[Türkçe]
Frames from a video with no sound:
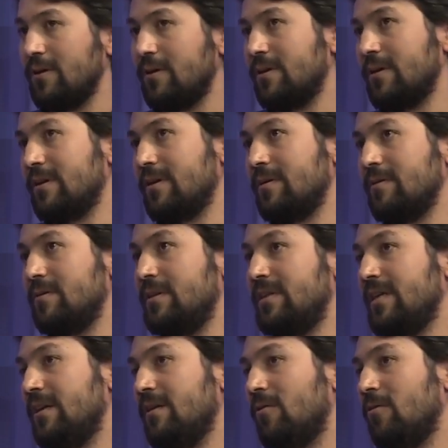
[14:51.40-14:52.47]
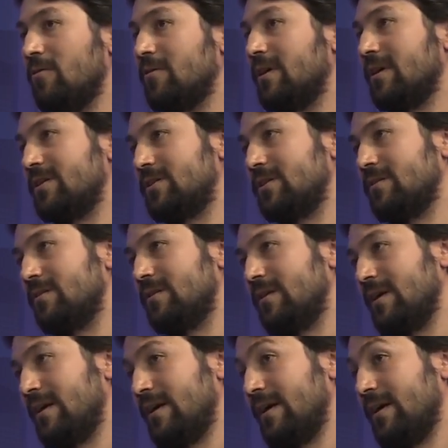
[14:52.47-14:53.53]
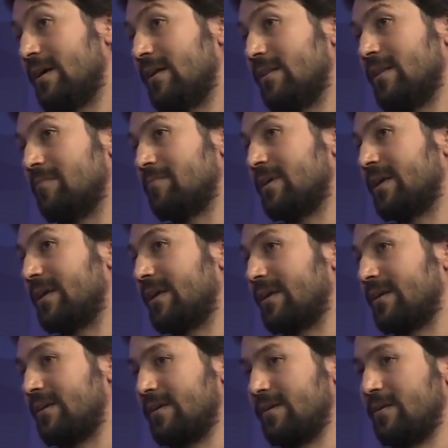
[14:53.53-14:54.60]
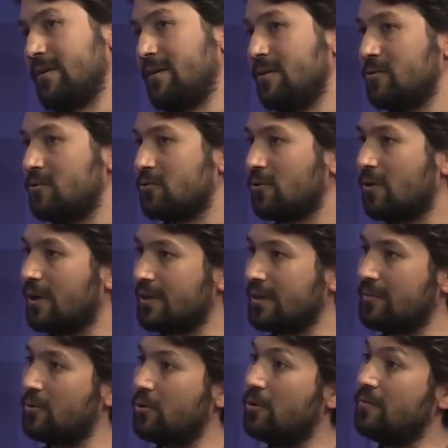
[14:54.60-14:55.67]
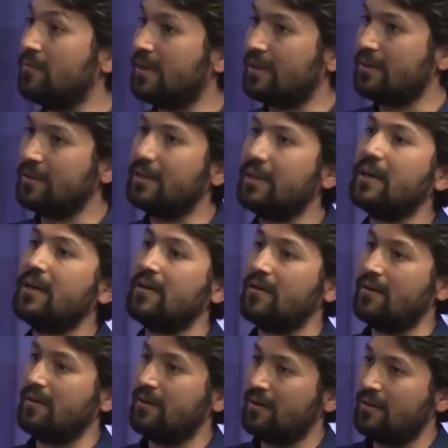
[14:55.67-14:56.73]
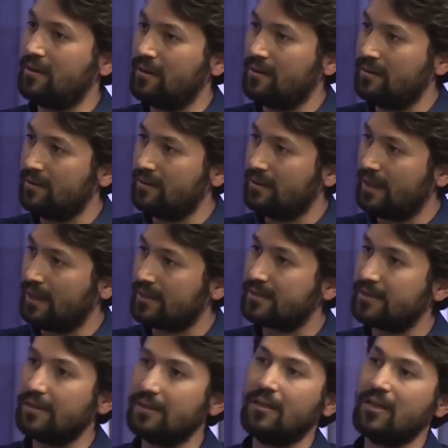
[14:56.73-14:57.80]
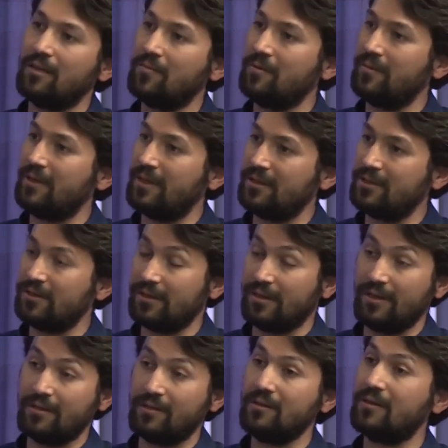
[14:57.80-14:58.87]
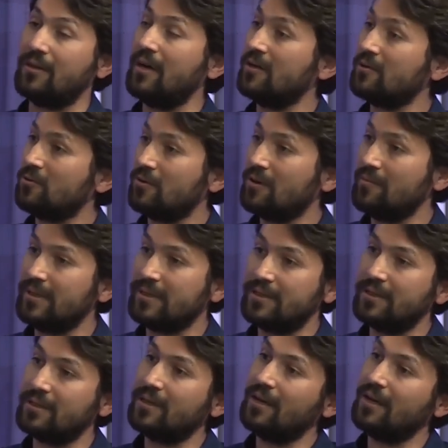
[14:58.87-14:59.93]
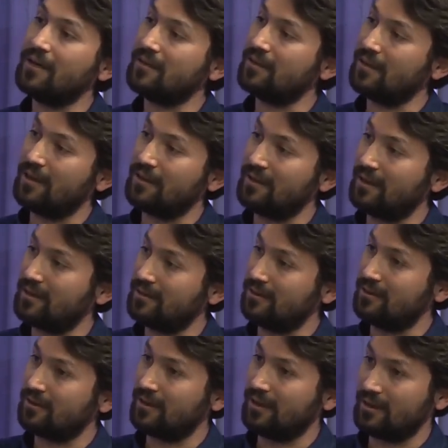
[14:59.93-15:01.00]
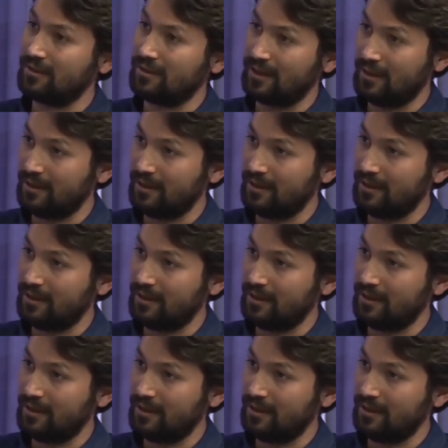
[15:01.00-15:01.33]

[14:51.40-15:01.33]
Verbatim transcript: e, dil onlar için her anlamda gerekli. Şu anda bölümlerinde derslerini alabilmeleri için gerekli. Daha sonra mesleki hayatlarına atıldıklarında